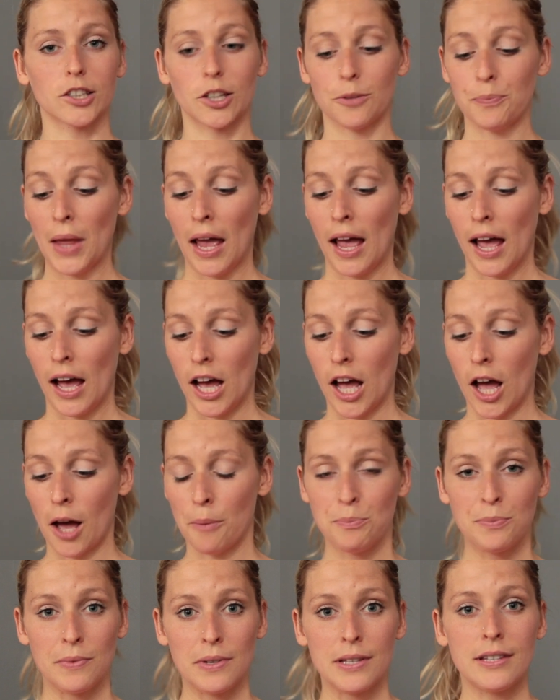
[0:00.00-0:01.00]
ça. Euh,
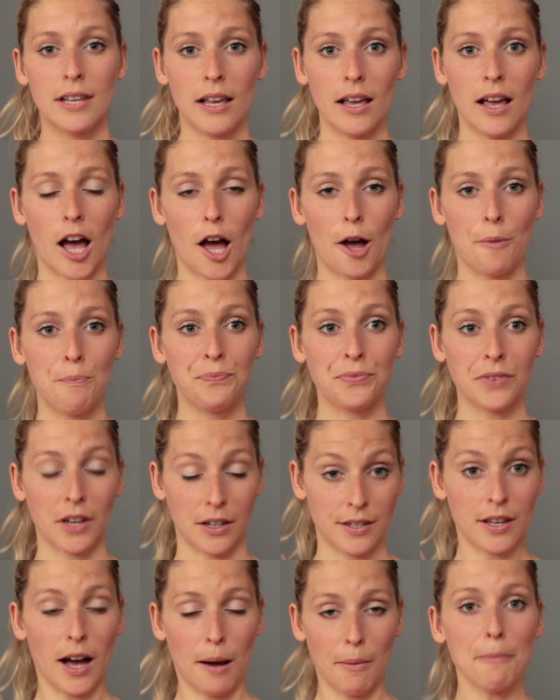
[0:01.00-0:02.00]
euh,
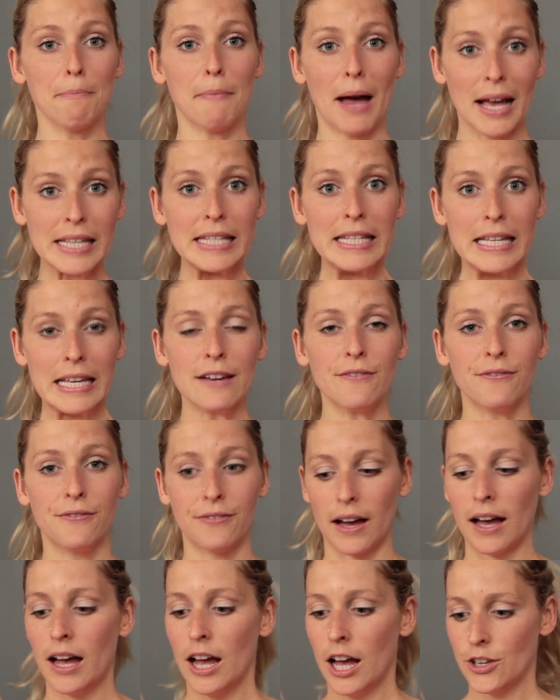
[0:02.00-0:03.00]
c'est quand même massif.
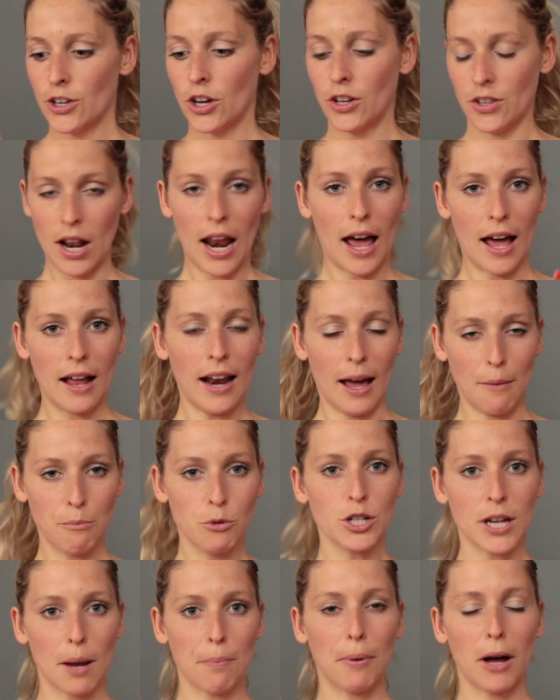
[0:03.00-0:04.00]
la,
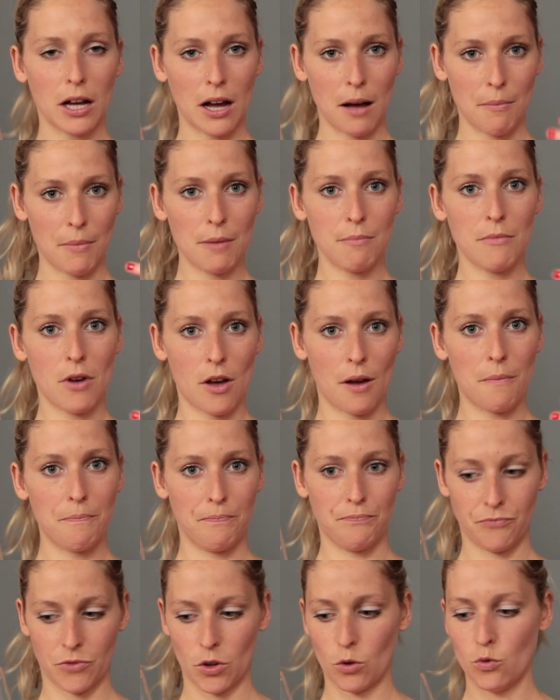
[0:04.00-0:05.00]
bouche, elle prend quand même
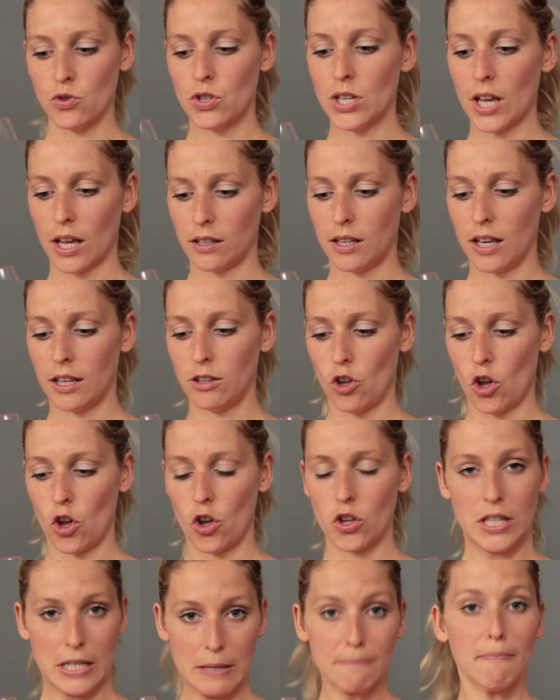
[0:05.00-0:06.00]
euh, une
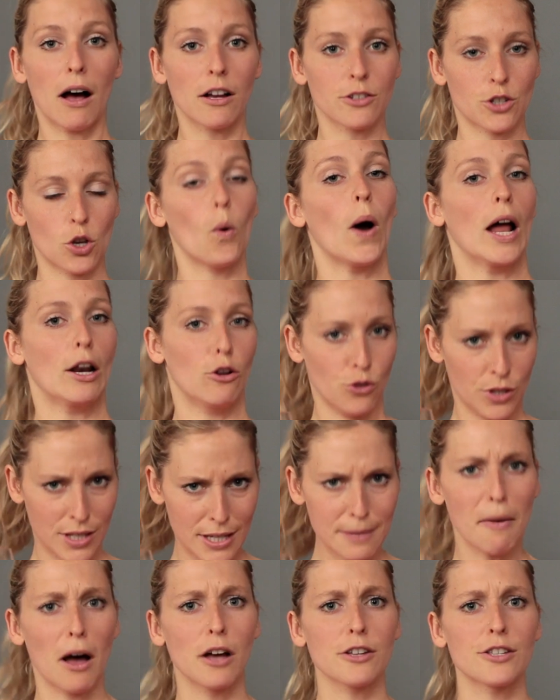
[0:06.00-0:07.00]
certaine dimension. Elle a une
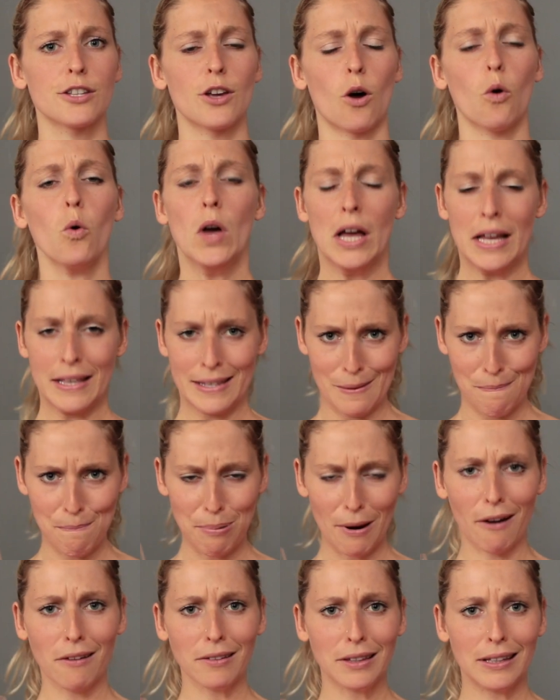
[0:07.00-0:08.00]
dimension. C'est
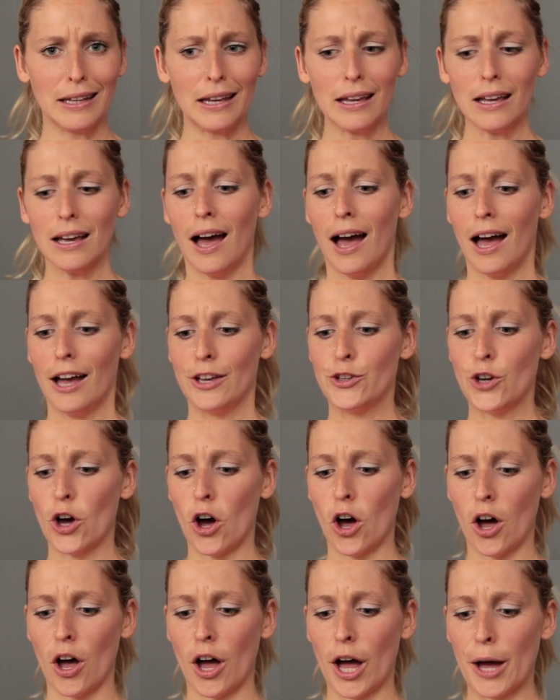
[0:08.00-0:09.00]
planté. Il y
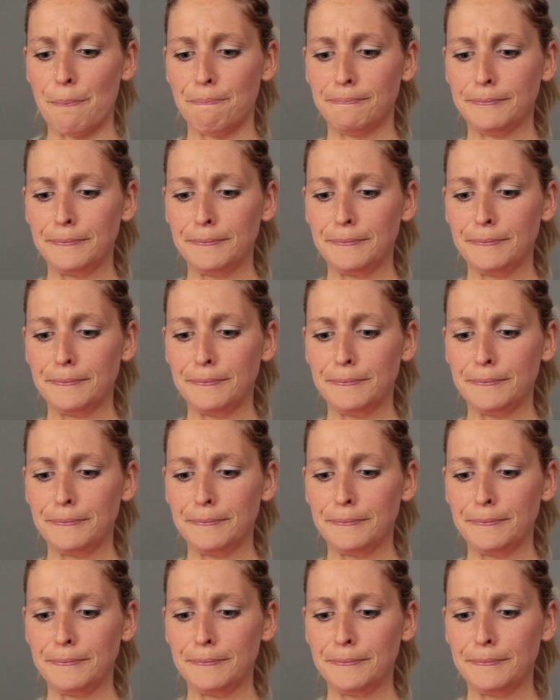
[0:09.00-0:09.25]
a.